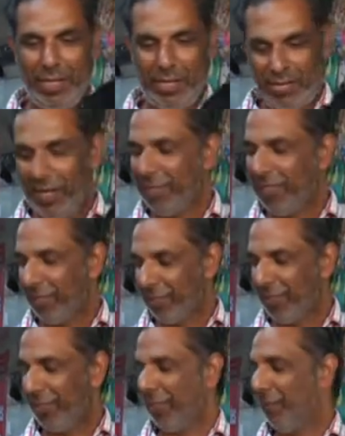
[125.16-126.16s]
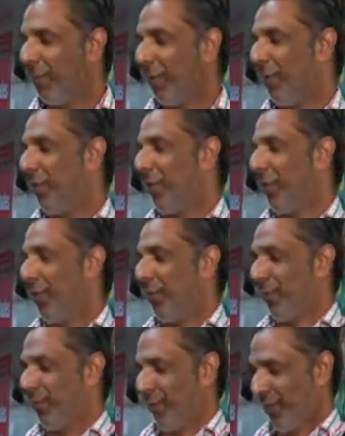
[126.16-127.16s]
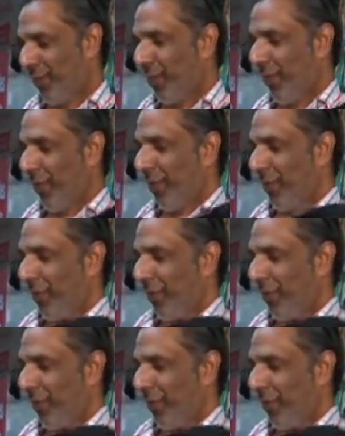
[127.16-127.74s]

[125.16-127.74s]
हाँ हाँ जी हाँ जी हाँ हाँ बिल्कुल बिल्कुल